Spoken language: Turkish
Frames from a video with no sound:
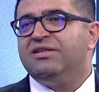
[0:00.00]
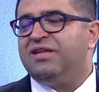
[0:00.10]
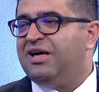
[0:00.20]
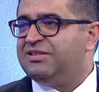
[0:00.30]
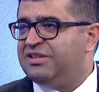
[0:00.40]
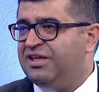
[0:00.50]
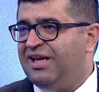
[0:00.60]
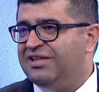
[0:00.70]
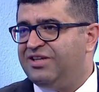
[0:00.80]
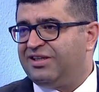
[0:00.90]
daha sınırlı
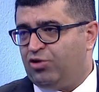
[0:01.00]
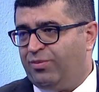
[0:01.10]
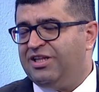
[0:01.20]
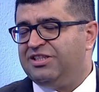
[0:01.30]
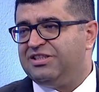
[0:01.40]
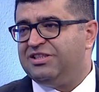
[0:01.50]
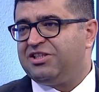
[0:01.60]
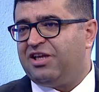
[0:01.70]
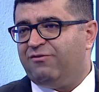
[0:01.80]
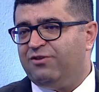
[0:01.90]
alacaktır o belirsizlik
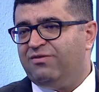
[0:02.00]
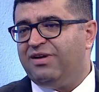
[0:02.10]
tarafını